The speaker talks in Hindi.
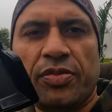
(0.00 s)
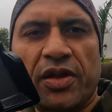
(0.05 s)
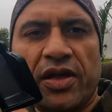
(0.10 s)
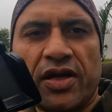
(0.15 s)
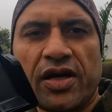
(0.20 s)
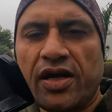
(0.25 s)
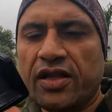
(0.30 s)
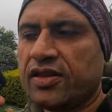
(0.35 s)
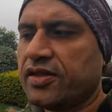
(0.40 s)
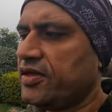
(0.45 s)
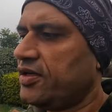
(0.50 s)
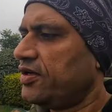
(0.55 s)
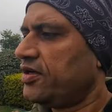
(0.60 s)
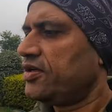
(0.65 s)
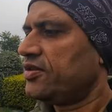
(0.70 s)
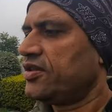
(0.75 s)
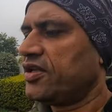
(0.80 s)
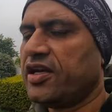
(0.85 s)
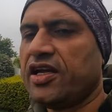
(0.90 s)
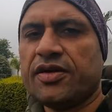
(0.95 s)
टेप निकाल दी
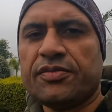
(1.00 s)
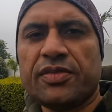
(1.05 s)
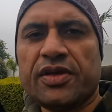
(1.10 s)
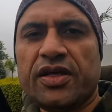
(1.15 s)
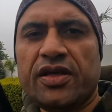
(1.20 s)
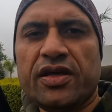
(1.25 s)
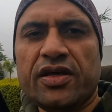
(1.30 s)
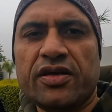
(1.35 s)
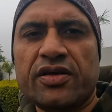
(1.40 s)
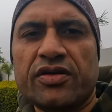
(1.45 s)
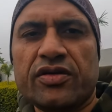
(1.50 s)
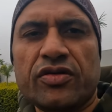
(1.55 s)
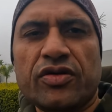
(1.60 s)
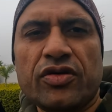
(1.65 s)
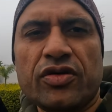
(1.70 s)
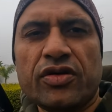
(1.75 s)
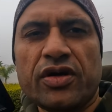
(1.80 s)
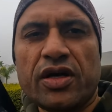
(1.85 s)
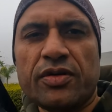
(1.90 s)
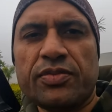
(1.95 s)
है 3M की
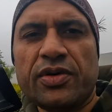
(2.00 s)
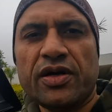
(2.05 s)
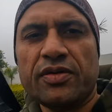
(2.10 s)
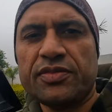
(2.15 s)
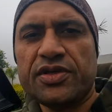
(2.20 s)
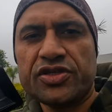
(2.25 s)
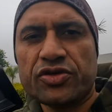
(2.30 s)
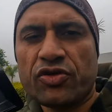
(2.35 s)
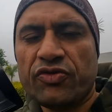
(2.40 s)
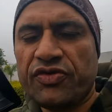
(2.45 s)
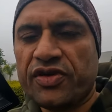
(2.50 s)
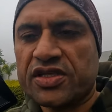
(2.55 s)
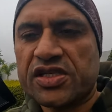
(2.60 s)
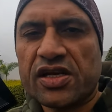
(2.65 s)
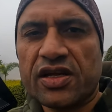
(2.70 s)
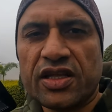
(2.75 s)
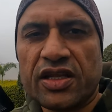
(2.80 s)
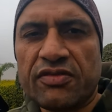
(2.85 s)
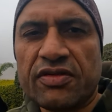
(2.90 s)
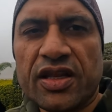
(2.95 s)
और अब हम इसको फिक्स
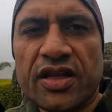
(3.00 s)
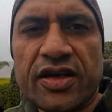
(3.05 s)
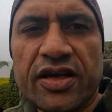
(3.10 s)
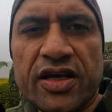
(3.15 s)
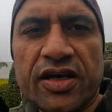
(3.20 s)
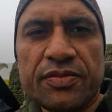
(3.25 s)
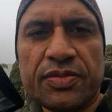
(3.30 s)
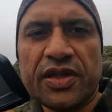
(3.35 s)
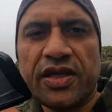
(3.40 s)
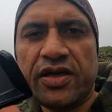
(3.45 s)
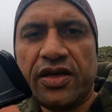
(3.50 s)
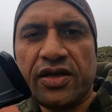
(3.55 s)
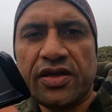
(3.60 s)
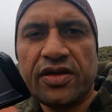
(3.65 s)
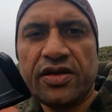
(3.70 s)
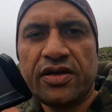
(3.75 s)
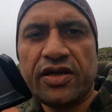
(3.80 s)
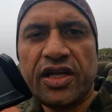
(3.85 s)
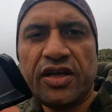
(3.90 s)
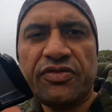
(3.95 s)
करने वाले हैं अपने
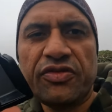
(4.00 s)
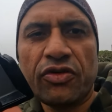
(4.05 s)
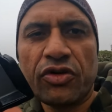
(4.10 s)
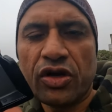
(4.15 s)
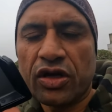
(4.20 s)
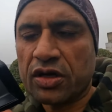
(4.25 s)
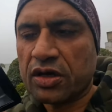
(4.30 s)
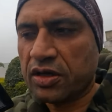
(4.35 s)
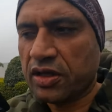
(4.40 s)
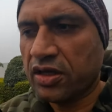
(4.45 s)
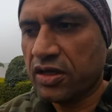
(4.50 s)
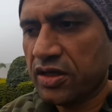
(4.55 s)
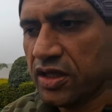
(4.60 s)
डिफोगर